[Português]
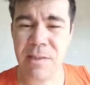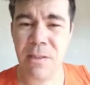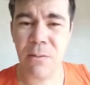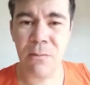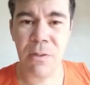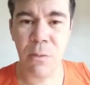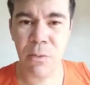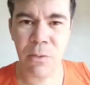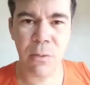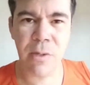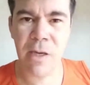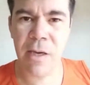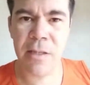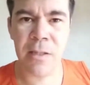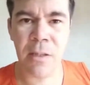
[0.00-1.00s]
que eu não
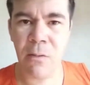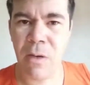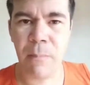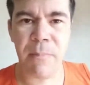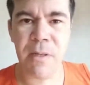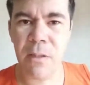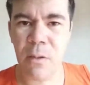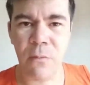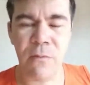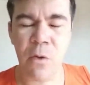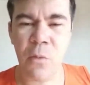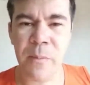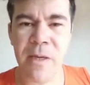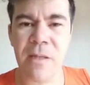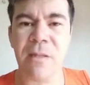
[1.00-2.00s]
joguei ainda, não abri, não vi
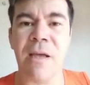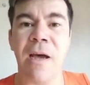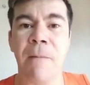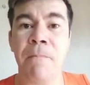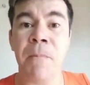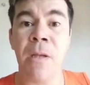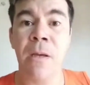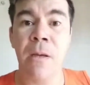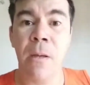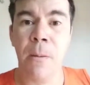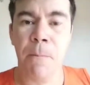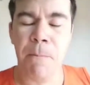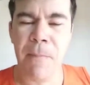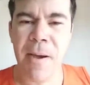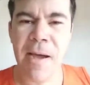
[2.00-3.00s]
como é que tá,
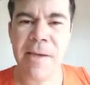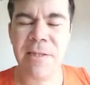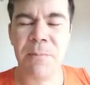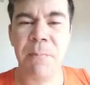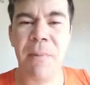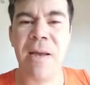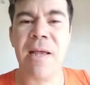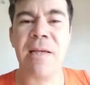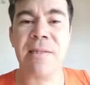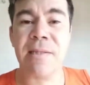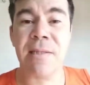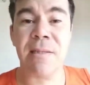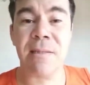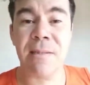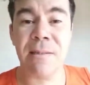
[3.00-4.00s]
mas parece
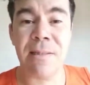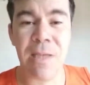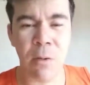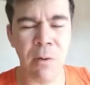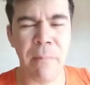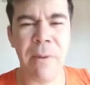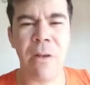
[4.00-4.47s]
que deu uma